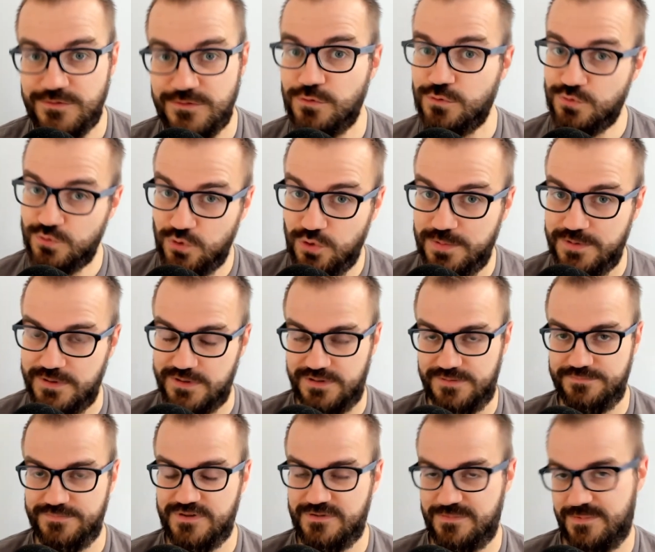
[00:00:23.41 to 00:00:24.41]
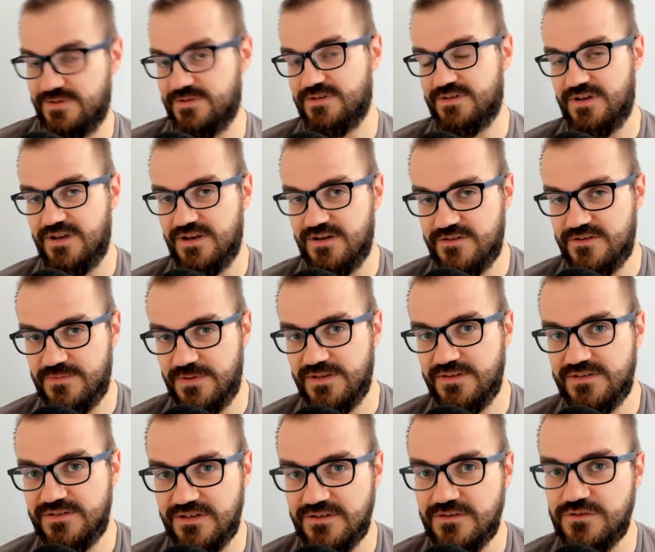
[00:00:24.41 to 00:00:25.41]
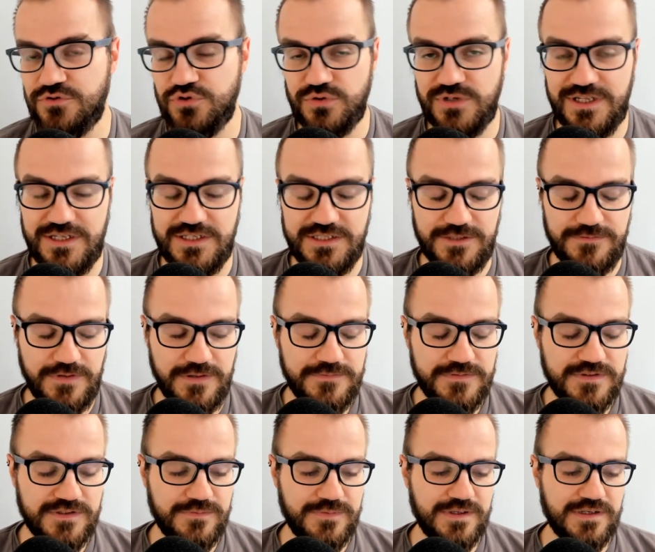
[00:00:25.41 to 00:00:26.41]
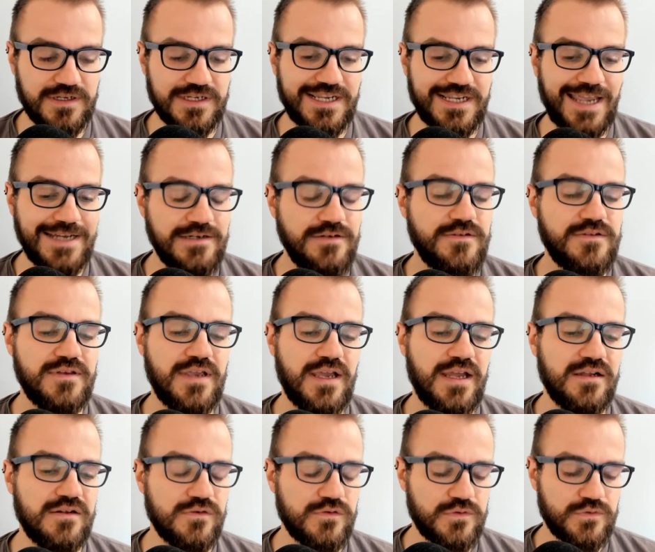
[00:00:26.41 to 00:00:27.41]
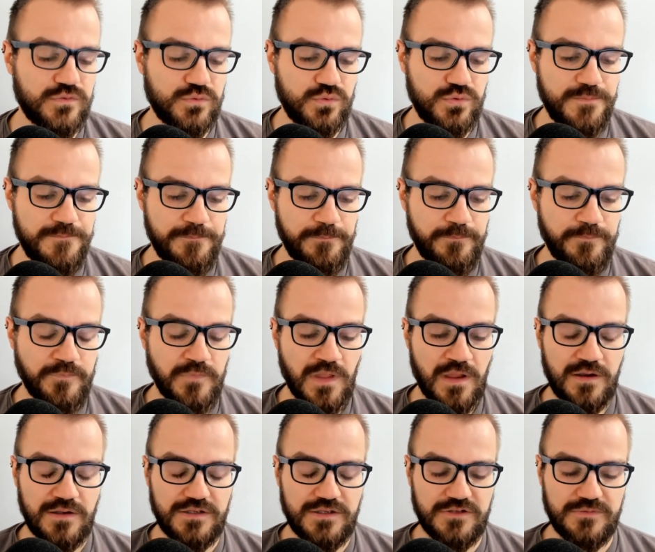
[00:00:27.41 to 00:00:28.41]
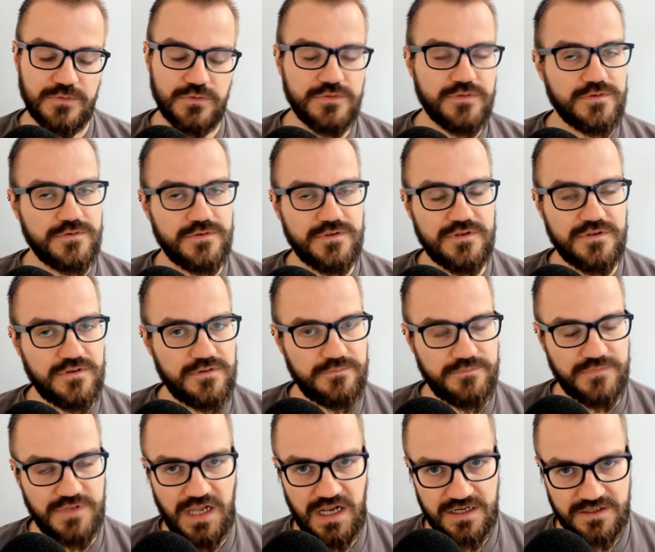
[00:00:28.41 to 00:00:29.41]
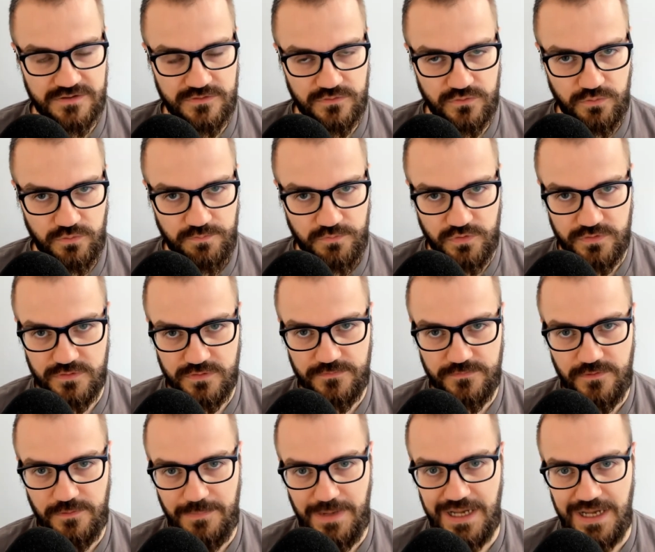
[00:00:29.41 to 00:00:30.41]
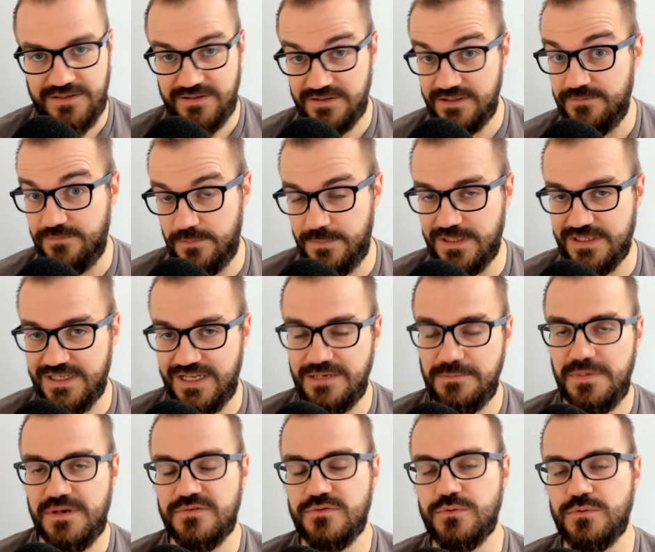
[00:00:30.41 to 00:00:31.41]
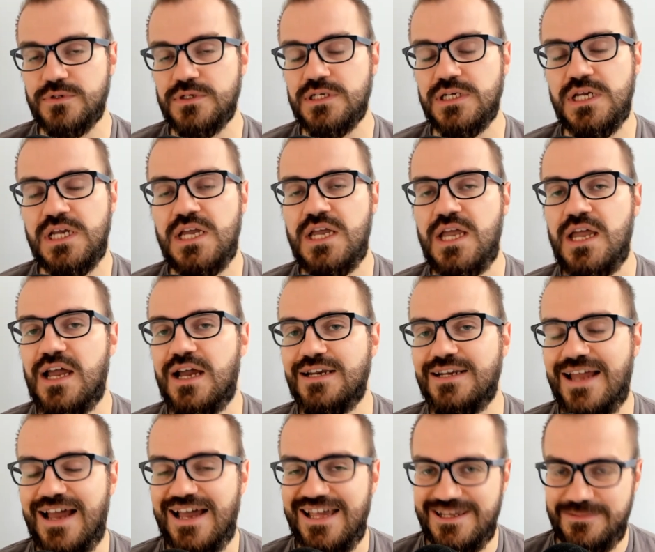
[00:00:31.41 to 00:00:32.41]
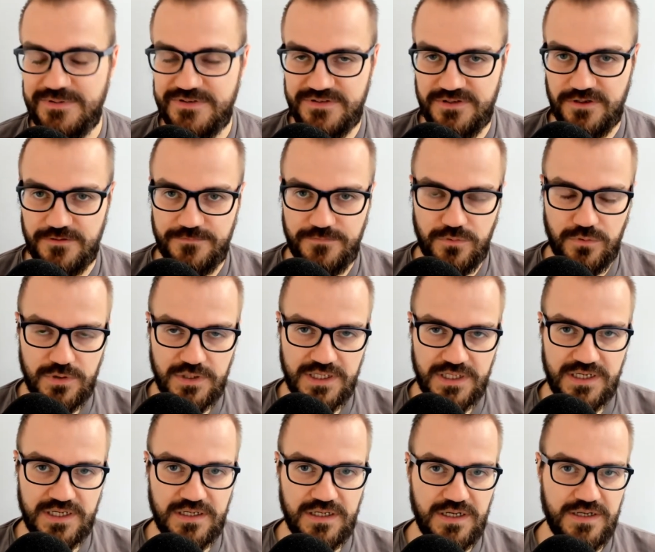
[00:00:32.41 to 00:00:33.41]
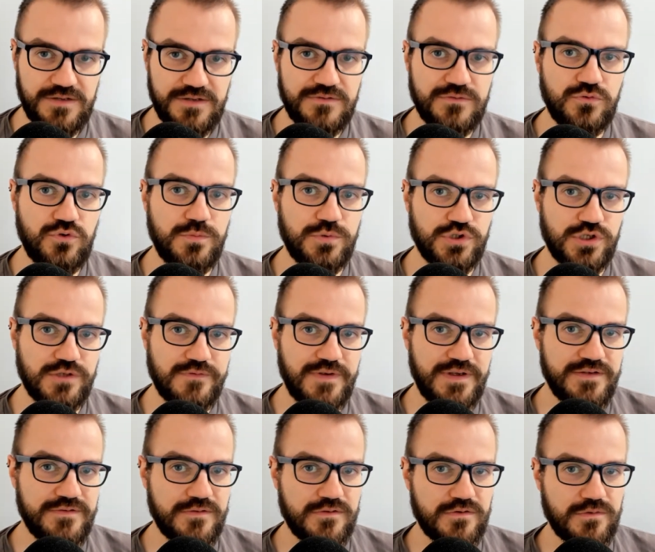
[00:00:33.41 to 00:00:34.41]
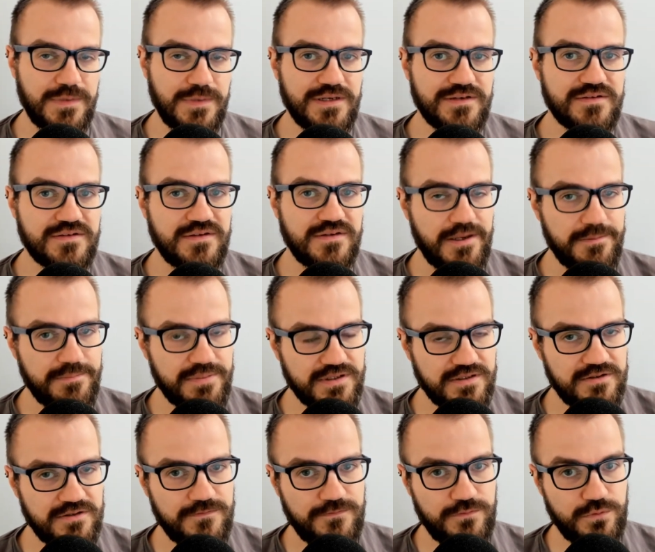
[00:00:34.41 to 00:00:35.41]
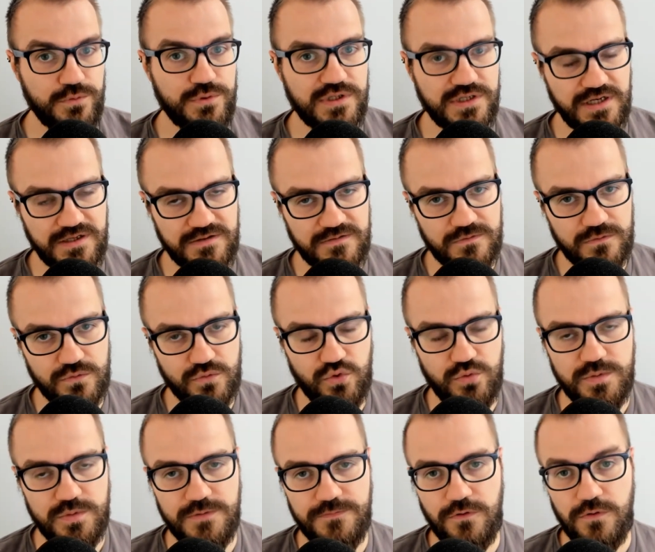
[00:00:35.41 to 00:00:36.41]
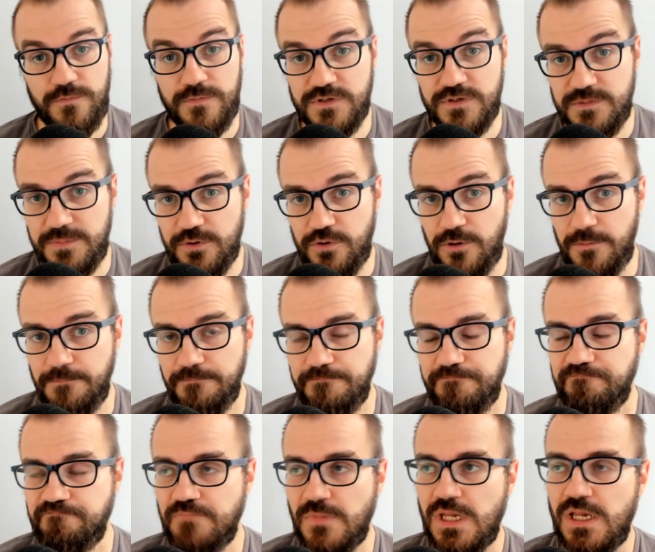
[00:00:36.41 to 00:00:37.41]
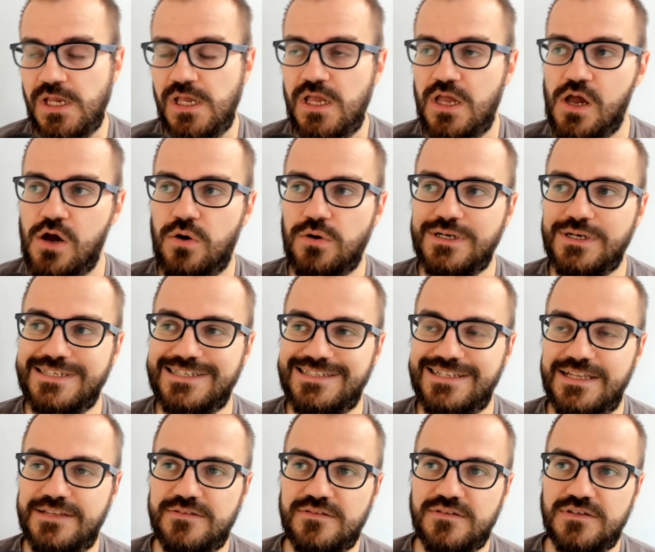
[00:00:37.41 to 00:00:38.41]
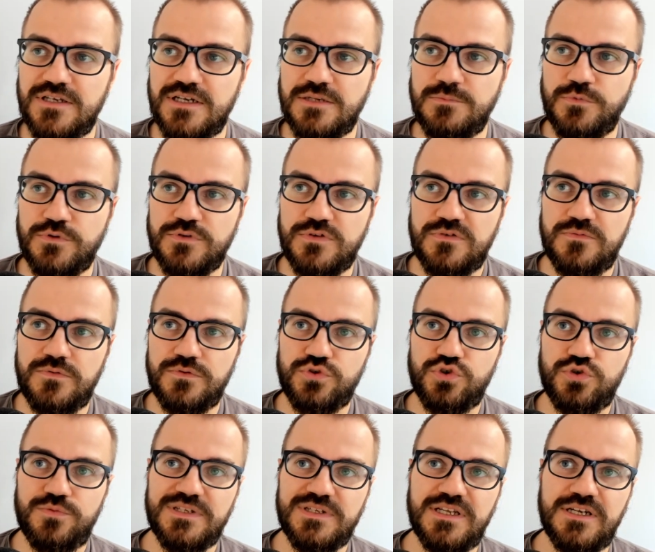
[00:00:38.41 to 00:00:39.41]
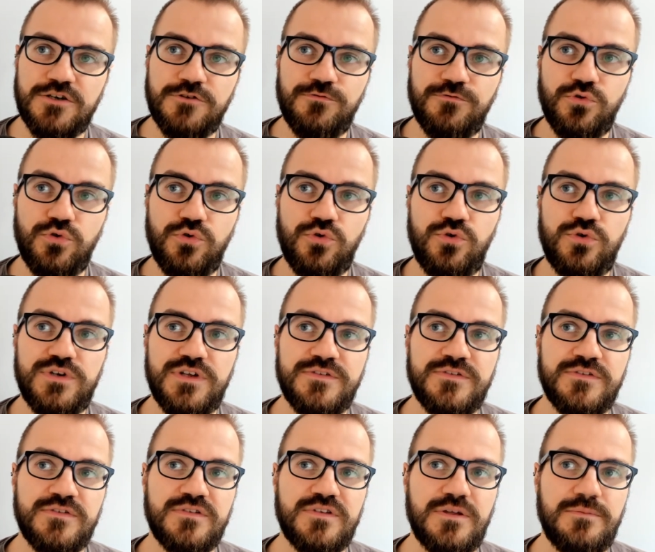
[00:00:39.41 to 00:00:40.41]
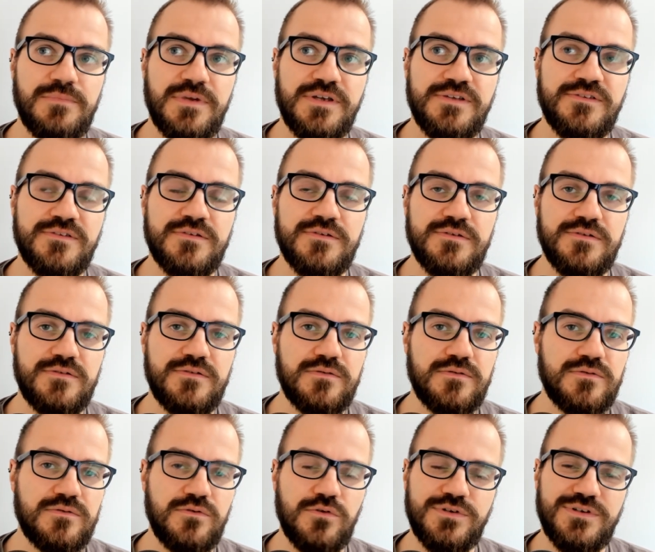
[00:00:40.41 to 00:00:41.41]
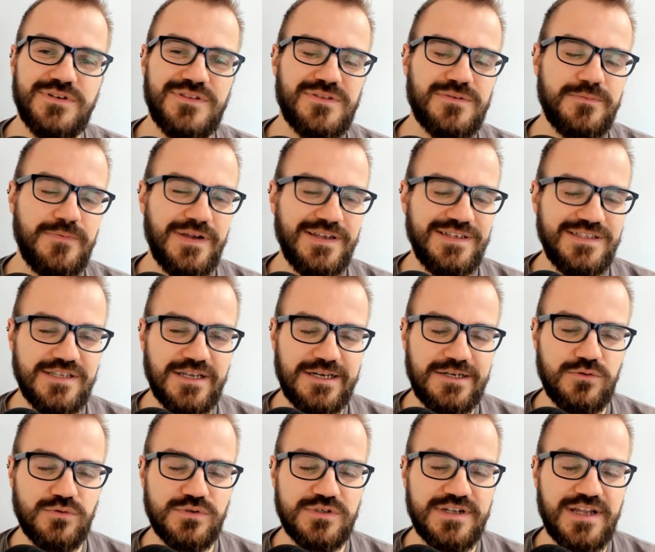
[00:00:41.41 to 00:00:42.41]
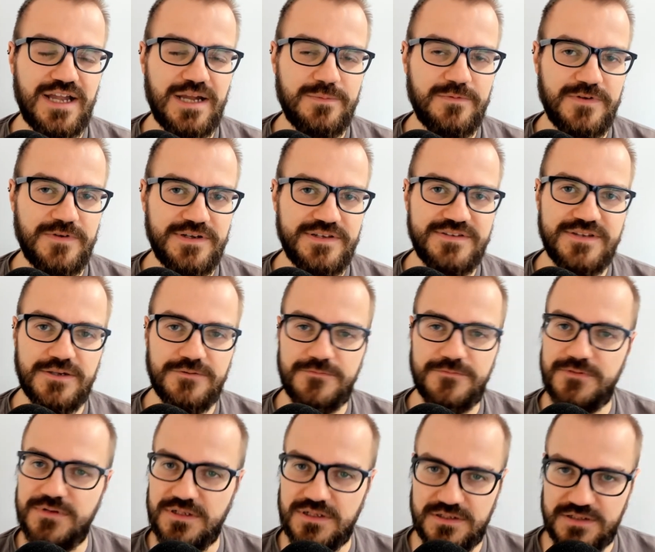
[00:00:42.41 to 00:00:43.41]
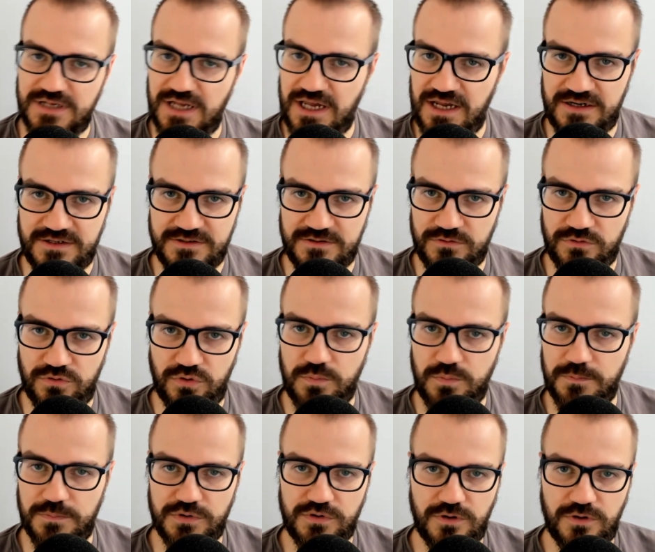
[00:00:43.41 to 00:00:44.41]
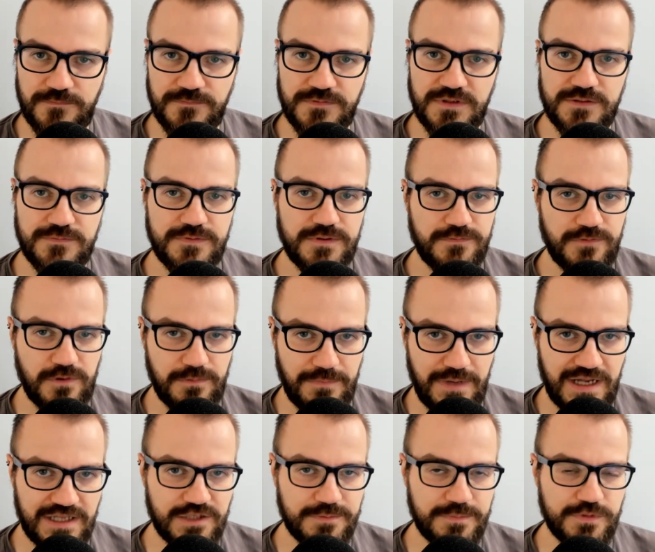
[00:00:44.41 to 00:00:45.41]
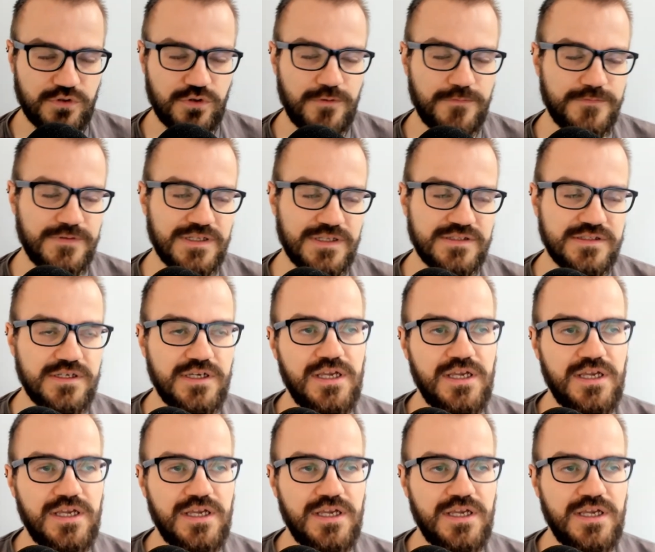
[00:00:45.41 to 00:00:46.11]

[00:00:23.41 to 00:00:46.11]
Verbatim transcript: Oktober 2023. Das ist schon relativ heftig. Wir kennen es ja eigentlich so, dass wir unsere Nachrichtentypen, unsere Formate, die Formatanpassungen ein halbes Jahr vorher, also typischerweise zum 1. April für den 1. Oktober veröffentlicht bekommen. Und in den letzten Jahren mussten wir uns schon mal dran gewöhnen, dass es dann meistens eine, noch eine Zweiteilung gab, weil es ja viele Nachrichtentypen betroffen hat, viele Formate betroffen hat.